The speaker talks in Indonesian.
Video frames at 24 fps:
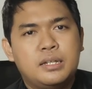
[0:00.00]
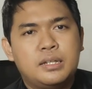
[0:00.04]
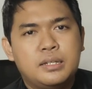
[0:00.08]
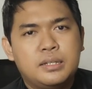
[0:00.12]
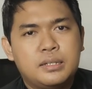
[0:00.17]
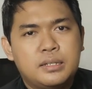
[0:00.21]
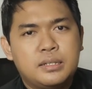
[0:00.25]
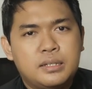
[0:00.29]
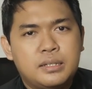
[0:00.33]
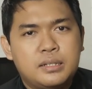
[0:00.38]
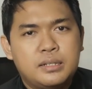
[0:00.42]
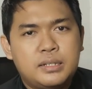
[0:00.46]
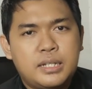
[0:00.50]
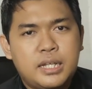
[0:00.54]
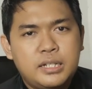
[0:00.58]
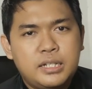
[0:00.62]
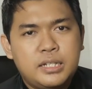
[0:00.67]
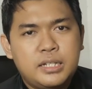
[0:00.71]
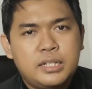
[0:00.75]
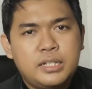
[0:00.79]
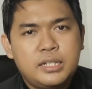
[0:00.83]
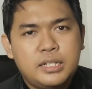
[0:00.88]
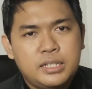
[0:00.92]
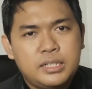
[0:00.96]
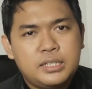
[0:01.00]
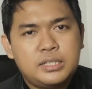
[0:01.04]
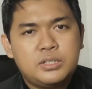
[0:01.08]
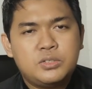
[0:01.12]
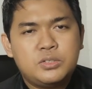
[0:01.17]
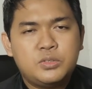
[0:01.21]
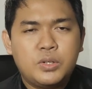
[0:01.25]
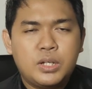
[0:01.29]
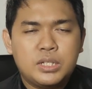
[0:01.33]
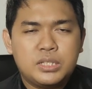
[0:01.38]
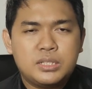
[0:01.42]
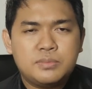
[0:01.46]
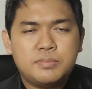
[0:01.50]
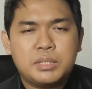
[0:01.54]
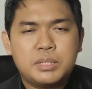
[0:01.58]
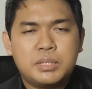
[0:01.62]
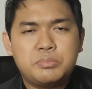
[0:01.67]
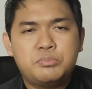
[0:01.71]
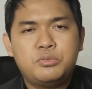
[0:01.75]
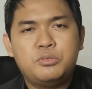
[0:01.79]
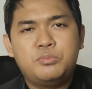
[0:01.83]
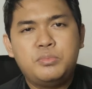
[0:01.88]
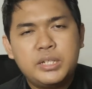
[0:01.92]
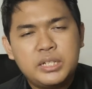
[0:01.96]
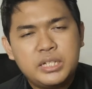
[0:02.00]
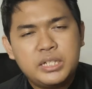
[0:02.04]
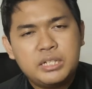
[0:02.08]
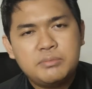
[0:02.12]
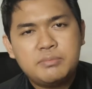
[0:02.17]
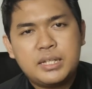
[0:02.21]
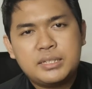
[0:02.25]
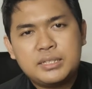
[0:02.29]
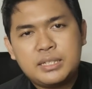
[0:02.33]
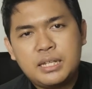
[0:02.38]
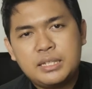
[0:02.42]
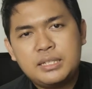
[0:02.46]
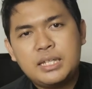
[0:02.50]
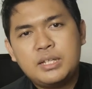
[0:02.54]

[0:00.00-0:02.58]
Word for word: Dan ini juga sempat booming di masanya